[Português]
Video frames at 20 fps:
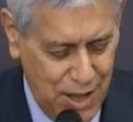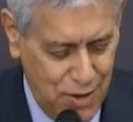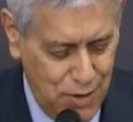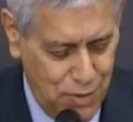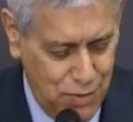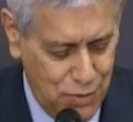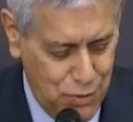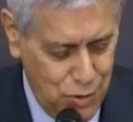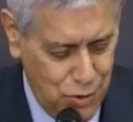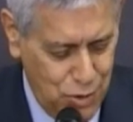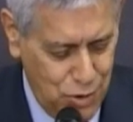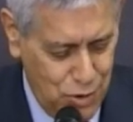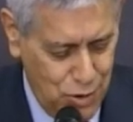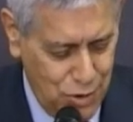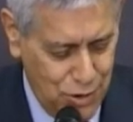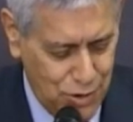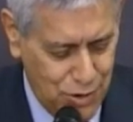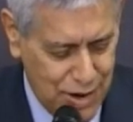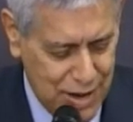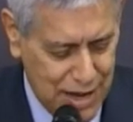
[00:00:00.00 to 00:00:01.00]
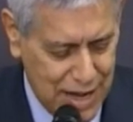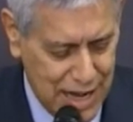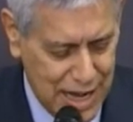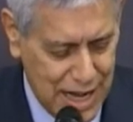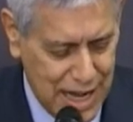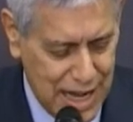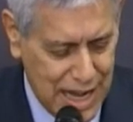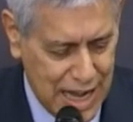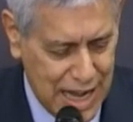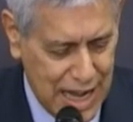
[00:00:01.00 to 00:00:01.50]
eu vou
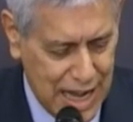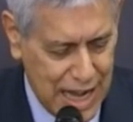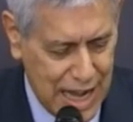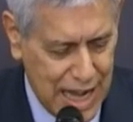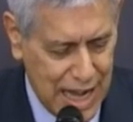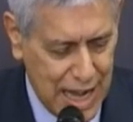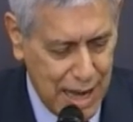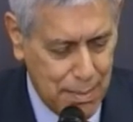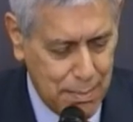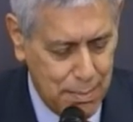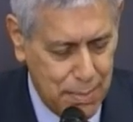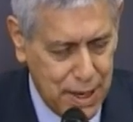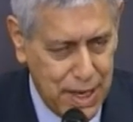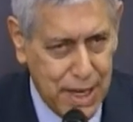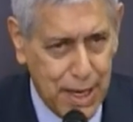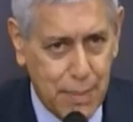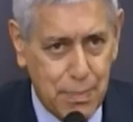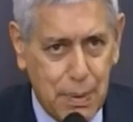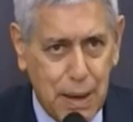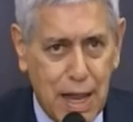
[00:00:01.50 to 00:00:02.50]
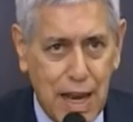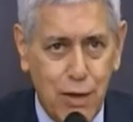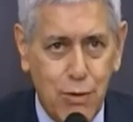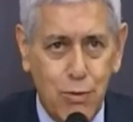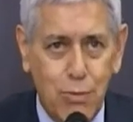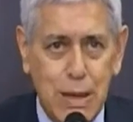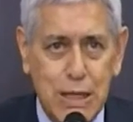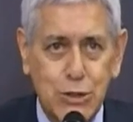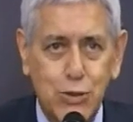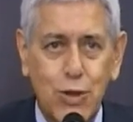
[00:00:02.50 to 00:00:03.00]
abrir a
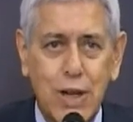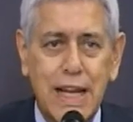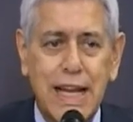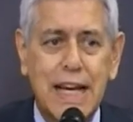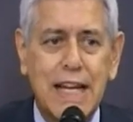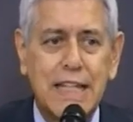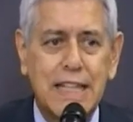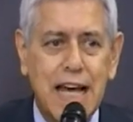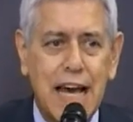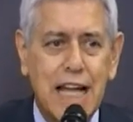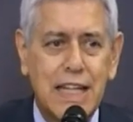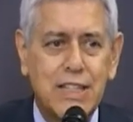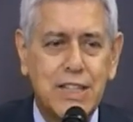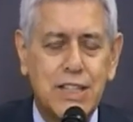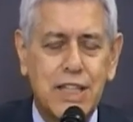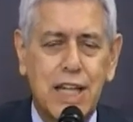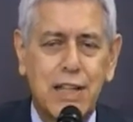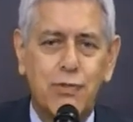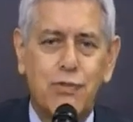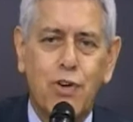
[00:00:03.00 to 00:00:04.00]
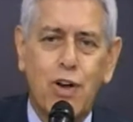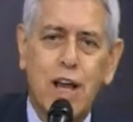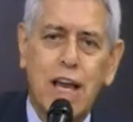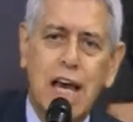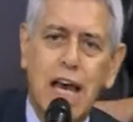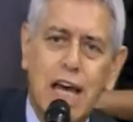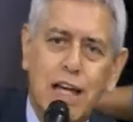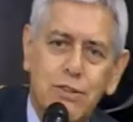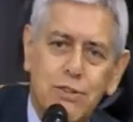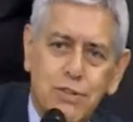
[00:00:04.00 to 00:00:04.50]
palavra, uma solenidade de
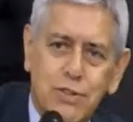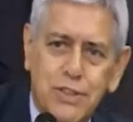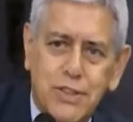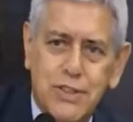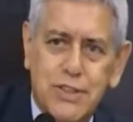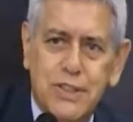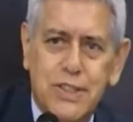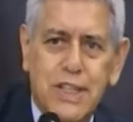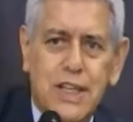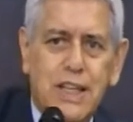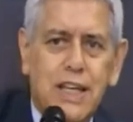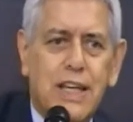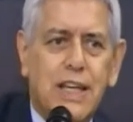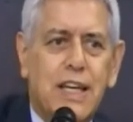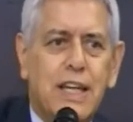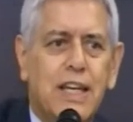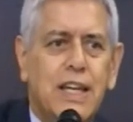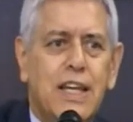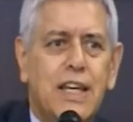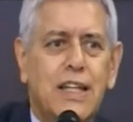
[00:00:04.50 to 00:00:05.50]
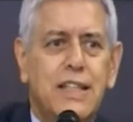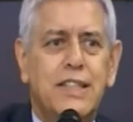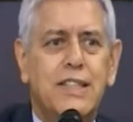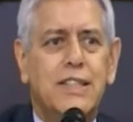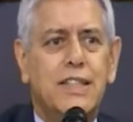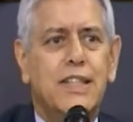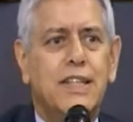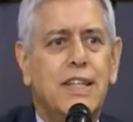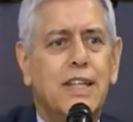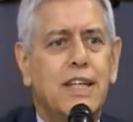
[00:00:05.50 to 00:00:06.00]
advogados e
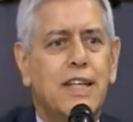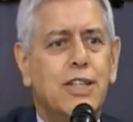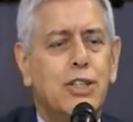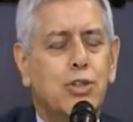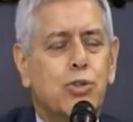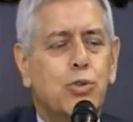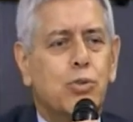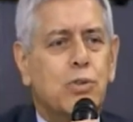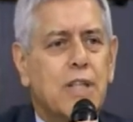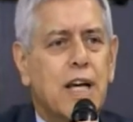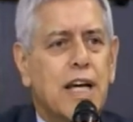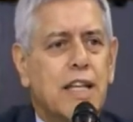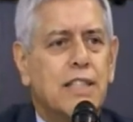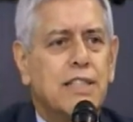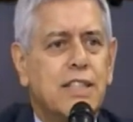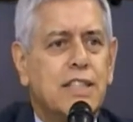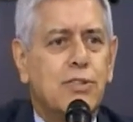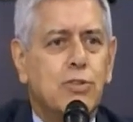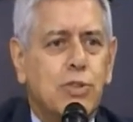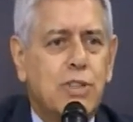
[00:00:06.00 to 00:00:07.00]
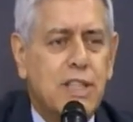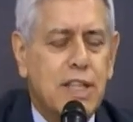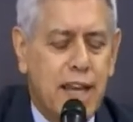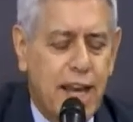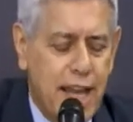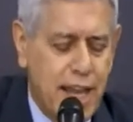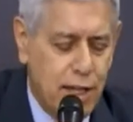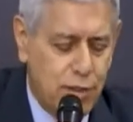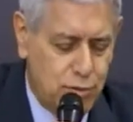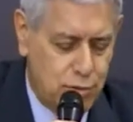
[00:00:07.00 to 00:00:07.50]
de estudantes do
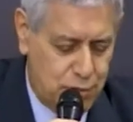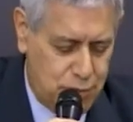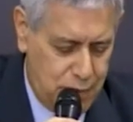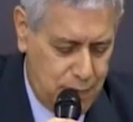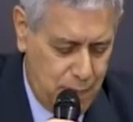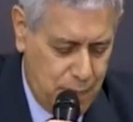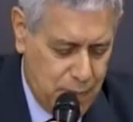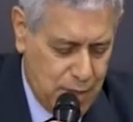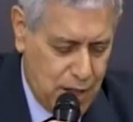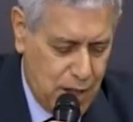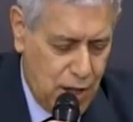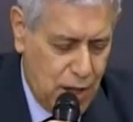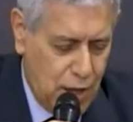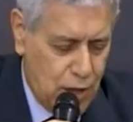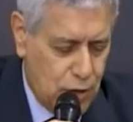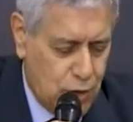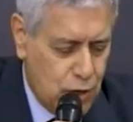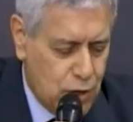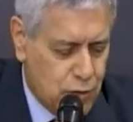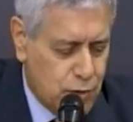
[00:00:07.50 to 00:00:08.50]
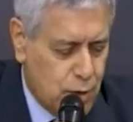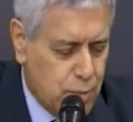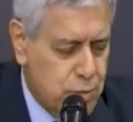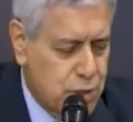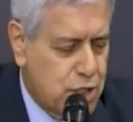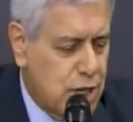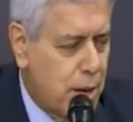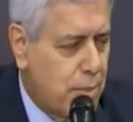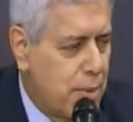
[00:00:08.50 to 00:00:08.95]
direito, nós vamos